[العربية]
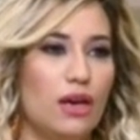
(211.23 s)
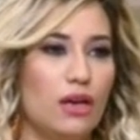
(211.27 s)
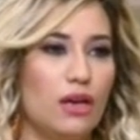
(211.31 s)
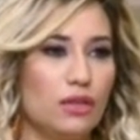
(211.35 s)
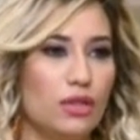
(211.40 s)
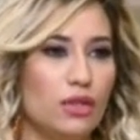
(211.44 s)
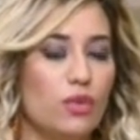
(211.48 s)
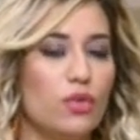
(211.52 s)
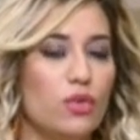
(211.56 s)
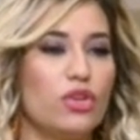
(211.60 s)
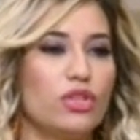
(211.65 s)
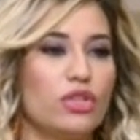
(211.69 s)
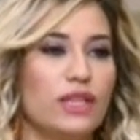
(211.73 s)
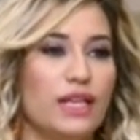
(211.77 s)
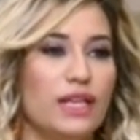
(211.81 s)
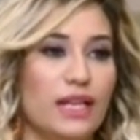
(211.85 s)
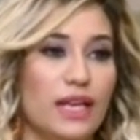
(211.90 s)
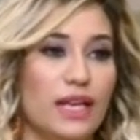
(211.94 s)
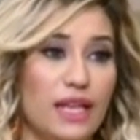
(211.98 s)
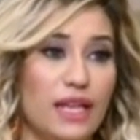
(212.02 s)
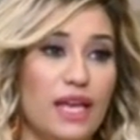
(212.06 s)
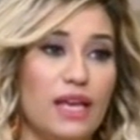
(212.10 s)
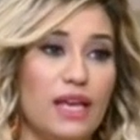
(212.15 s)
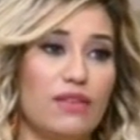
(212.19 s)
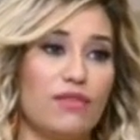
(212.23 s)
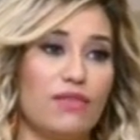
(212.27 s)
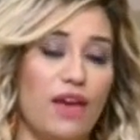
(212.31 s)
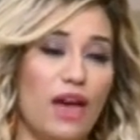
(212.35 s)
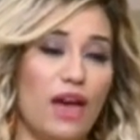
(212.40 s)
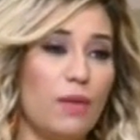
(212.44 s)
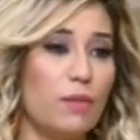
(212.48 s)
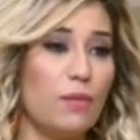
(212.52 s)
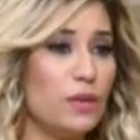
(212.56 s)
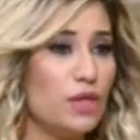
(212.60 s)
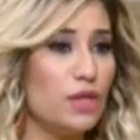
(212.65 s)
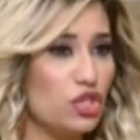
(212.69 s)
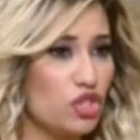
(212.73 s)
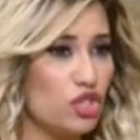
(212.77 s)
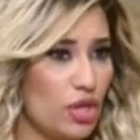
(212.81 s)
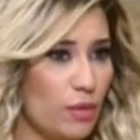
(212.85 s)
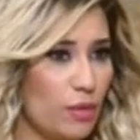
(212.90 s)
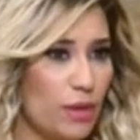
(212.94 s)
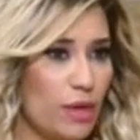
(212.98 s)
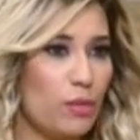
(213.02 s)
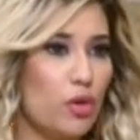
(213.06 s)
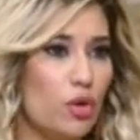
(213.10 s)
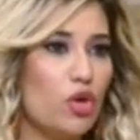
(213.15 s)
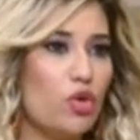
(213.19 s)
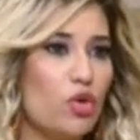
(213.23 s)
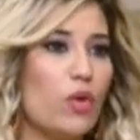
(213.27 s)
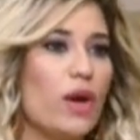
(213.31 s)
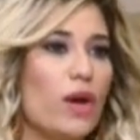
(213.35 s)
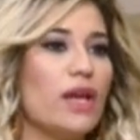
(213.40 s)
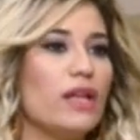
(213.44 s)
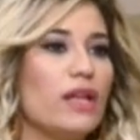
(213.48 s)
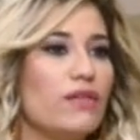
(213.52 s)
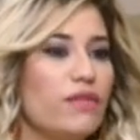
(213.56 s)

خطوات العلاج في حب الشباب هو